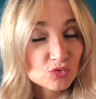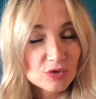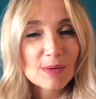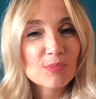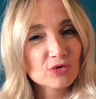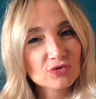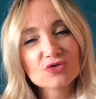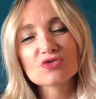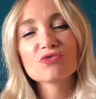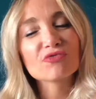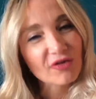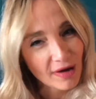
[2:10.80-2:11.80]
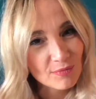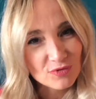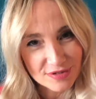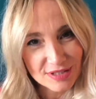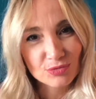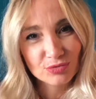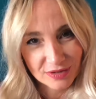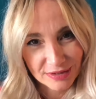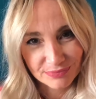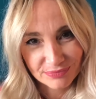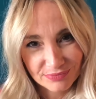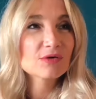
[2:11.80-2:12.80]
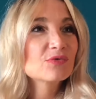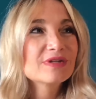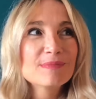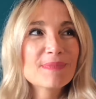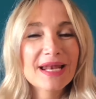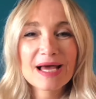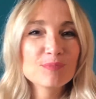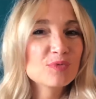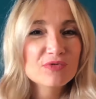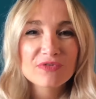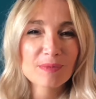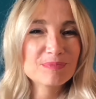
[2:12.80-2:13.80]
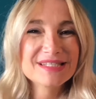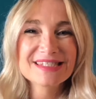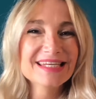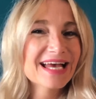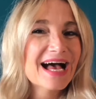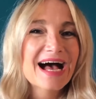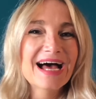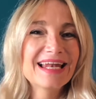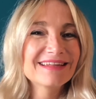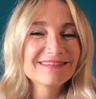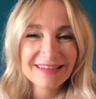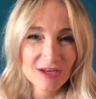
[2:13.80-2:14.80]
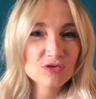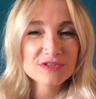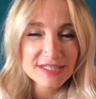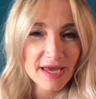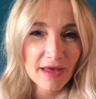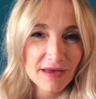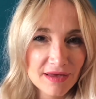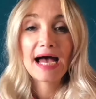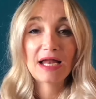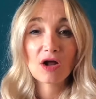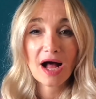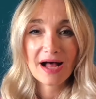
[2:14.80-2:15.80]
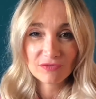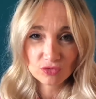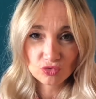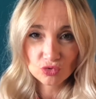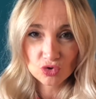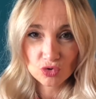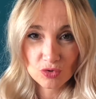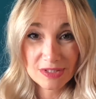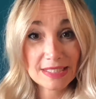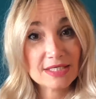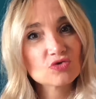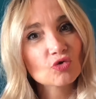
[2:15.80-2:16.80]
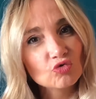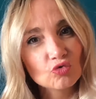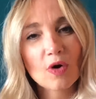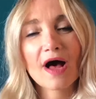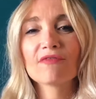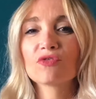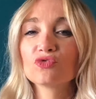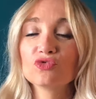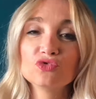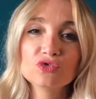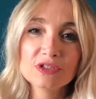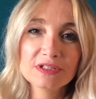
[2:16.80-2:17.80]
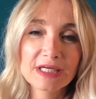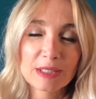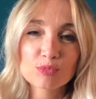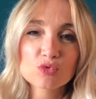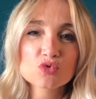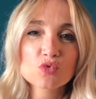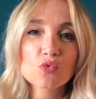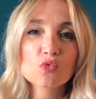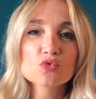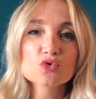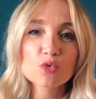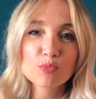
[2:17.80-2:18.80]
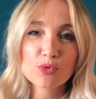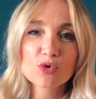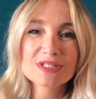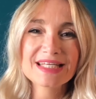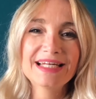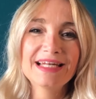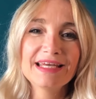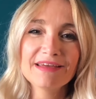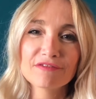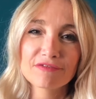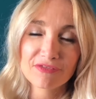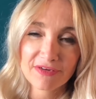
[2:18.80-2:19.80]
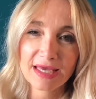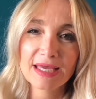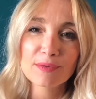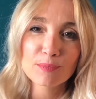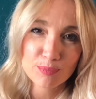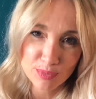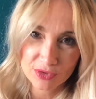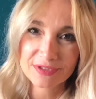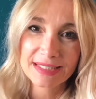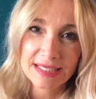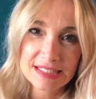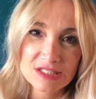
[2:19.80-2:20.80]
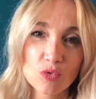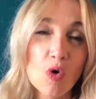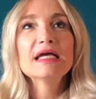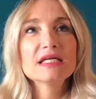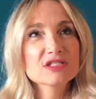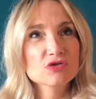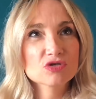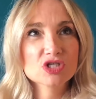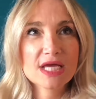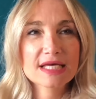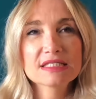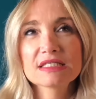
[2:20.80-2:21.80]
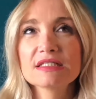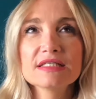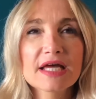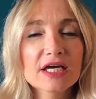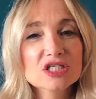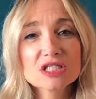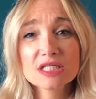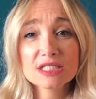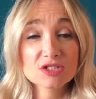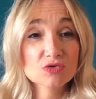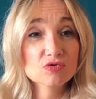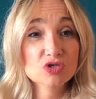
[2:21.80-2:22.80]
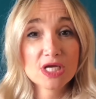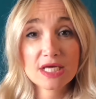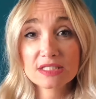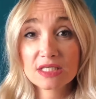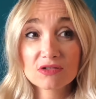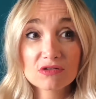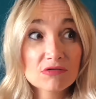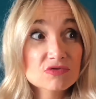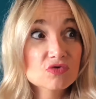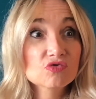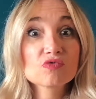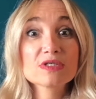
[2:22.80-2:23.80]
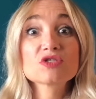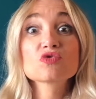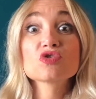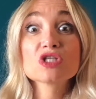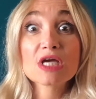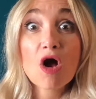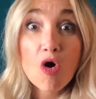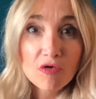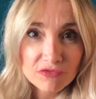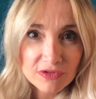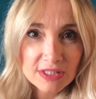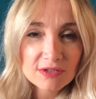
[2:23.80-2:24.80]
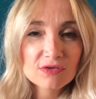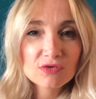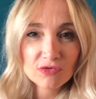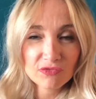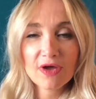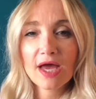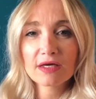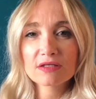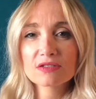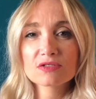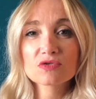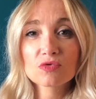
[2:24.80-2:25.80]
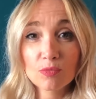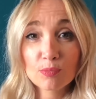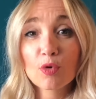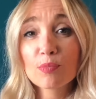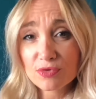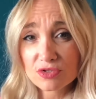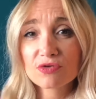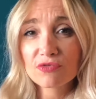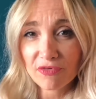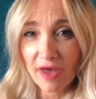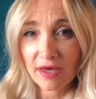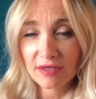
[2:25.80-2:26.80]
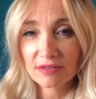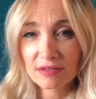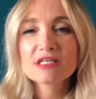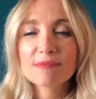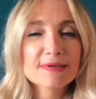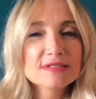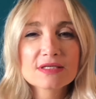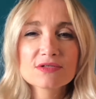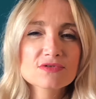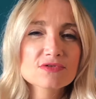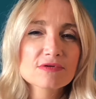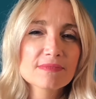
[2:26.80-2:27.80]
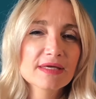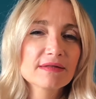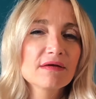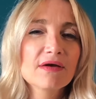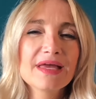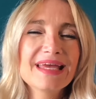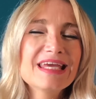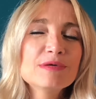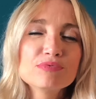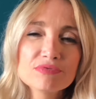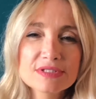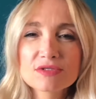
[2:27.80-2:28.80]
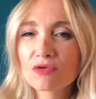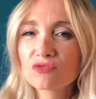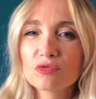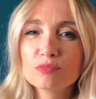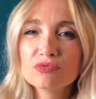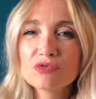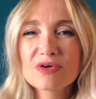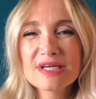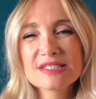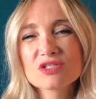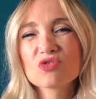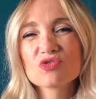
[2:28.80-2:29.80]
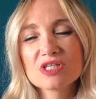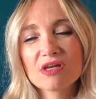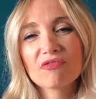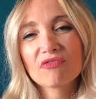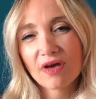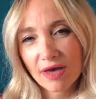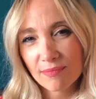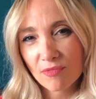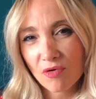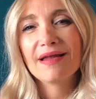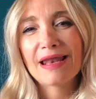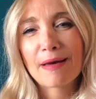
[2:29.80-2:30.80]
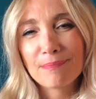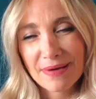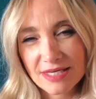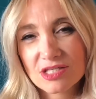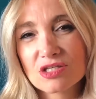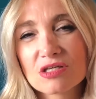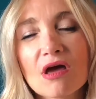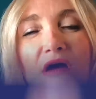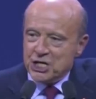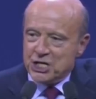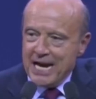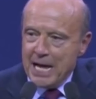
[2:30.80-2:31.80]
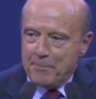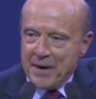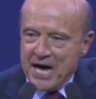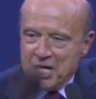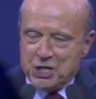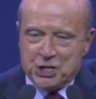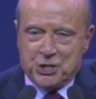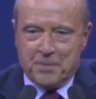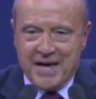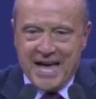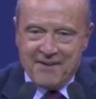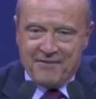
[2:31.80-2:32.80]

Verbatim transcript: D'où l'importance de vraiment s'écouter. On n'est pas là pour faire plaisir à la terre entière. Alors avant toute chose et surtout avant de donner une réponse, on se pose les vraies bonnes questions. Est-ce que j'ai assez d'énergie Est-ce que j'ai assez de temps et Surtout, est-ce que j'ai envie de faire ce qu'on me propose de faire J'ai passé une semaine épuisante au boulot, est-ce que j'ai vraiment la pêche J'ai la pêche, mais